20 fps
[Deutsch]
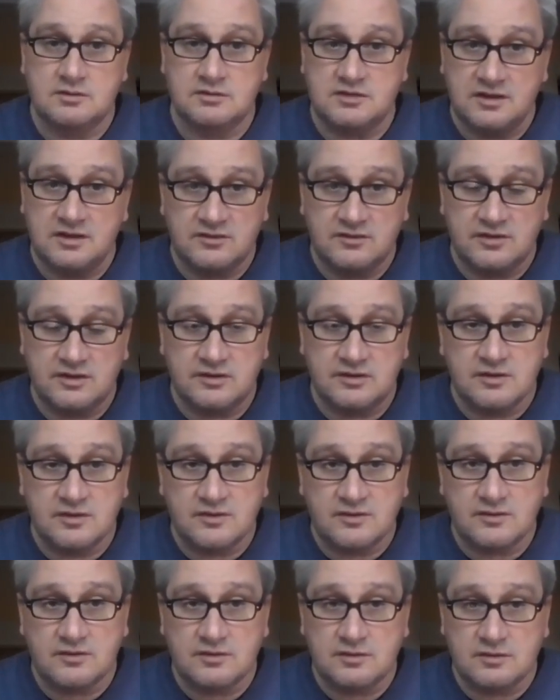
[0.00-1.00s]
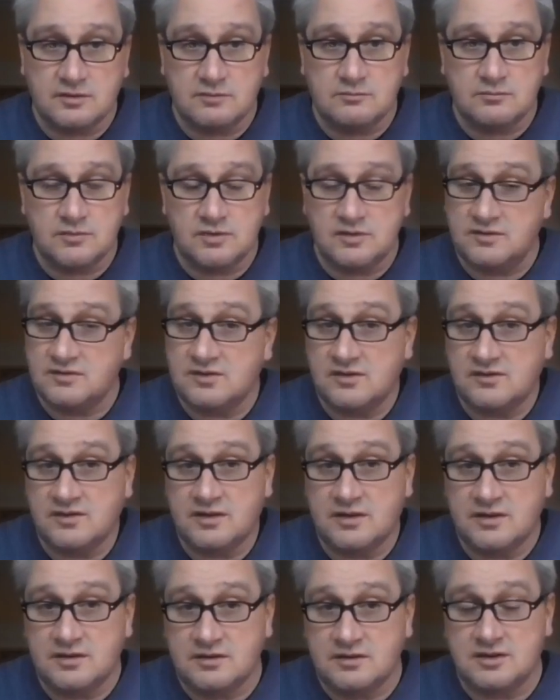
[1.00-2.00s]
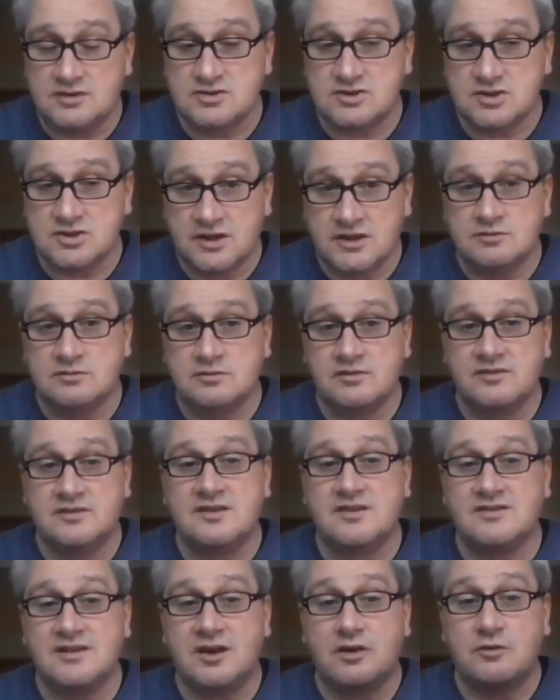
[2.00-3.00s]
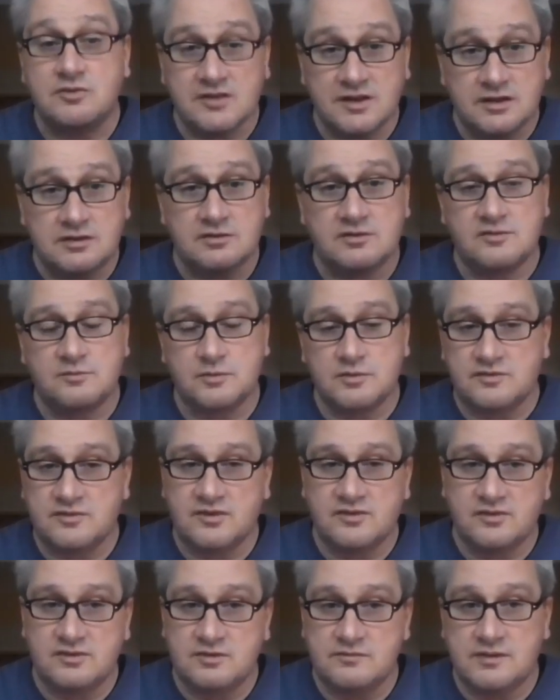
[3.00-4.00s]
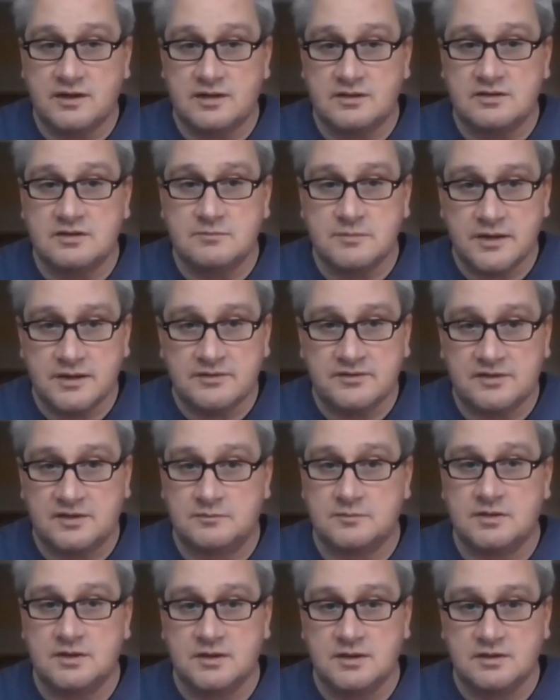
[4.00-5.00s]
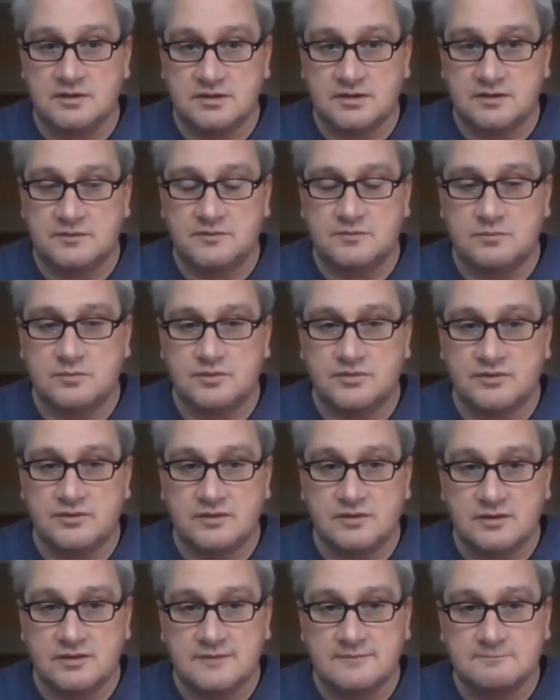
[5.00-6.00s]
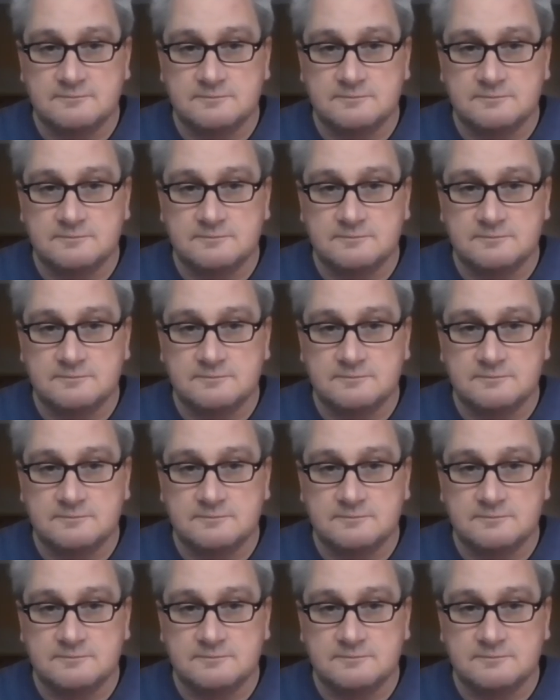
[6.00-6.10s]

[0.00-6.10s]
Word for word: Und letzten Endes ähm, ist das eine Entscheidung und sind das Aushandlungsprozesse, die wir alle gemeinsam treffen müssen.